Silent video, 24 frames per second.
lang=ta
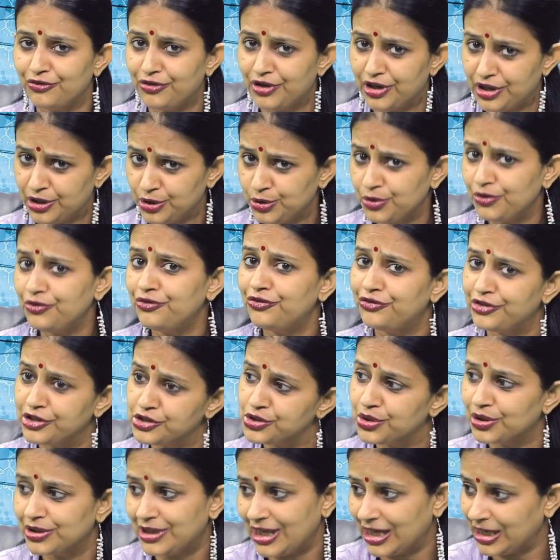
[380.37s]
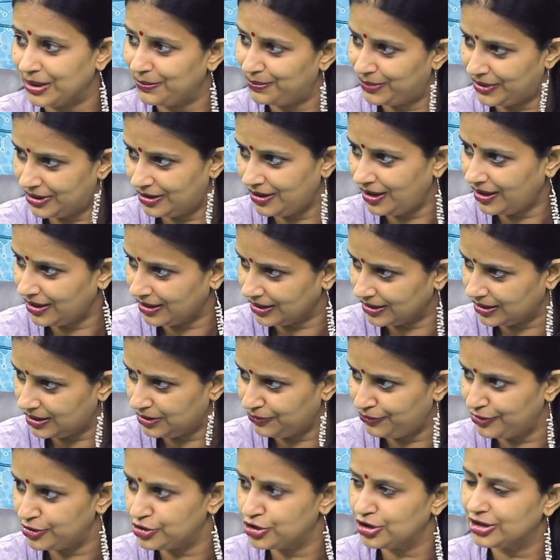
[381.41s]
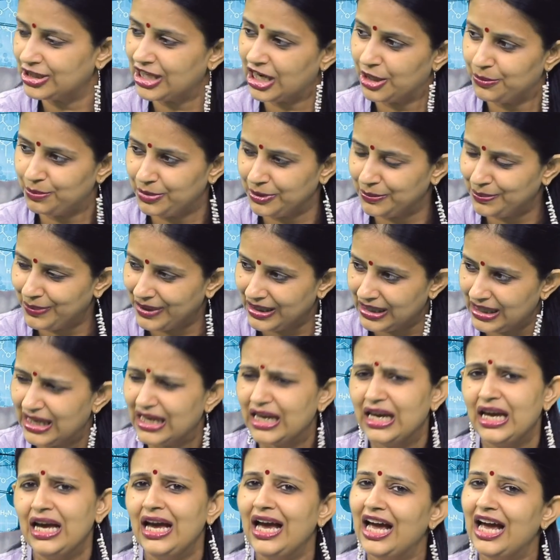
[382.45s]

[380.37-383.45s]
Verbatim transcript: வெறும் ஃபிசியோதெரப்பி தான் இருக்குது ஃபிசியோதெரப்பி பண்ணி